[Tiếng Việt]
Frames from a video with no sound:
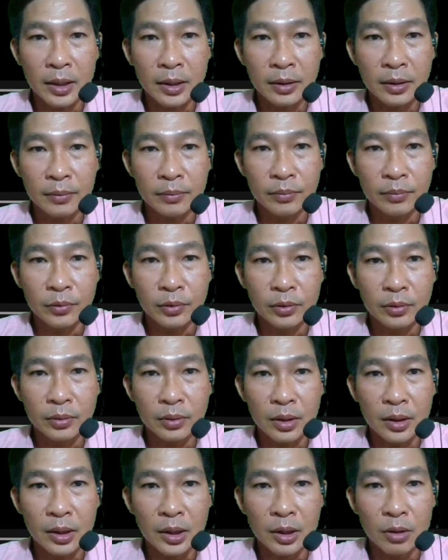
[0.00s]
nè
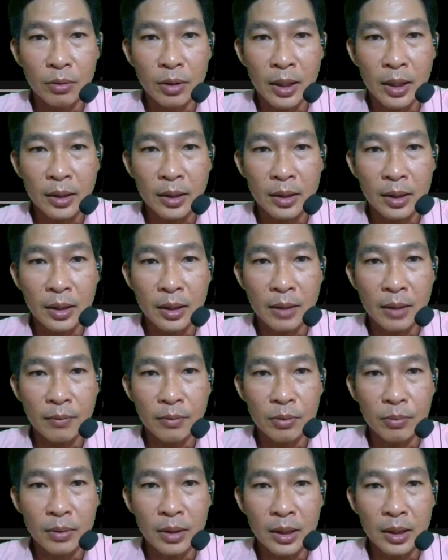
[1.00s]
đang ghi tiêu đề ở đây
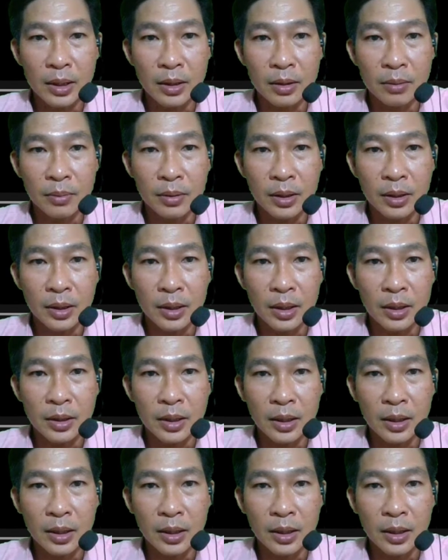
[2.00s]
ví dụ lấy đi mình ghi là